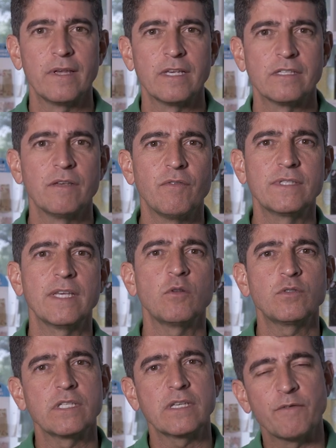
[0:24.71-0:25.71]
Se você não
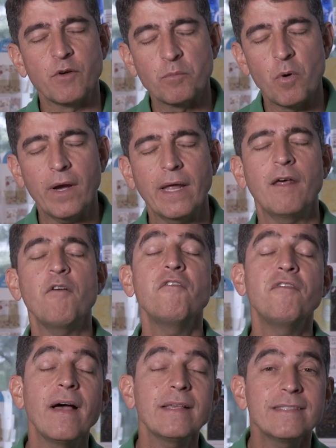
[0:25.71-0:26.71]
se inscreveu no meu canal,
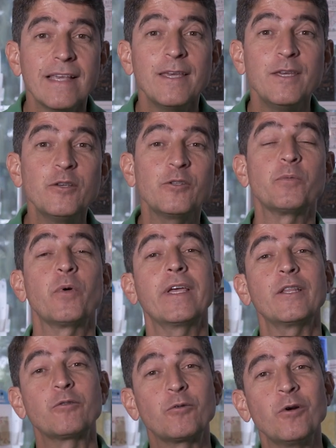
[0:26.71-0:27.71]
faça isso,
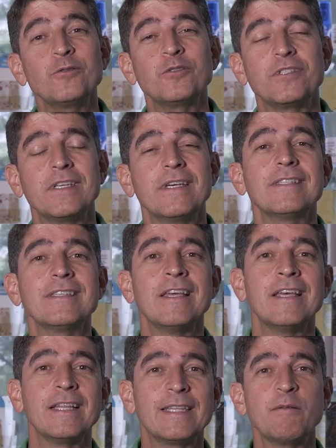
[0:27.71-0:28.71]
porque todos os dias
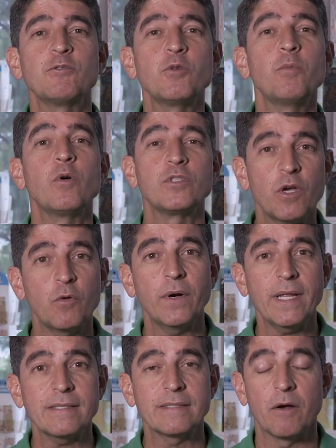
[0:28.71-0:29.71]
temos o Bom Dia
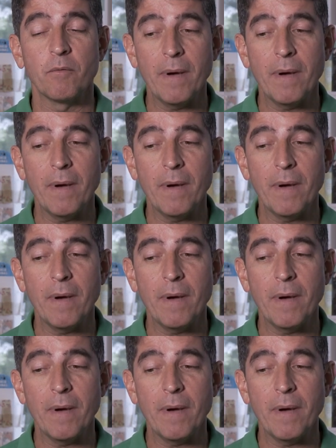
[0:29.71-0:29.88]
Coração.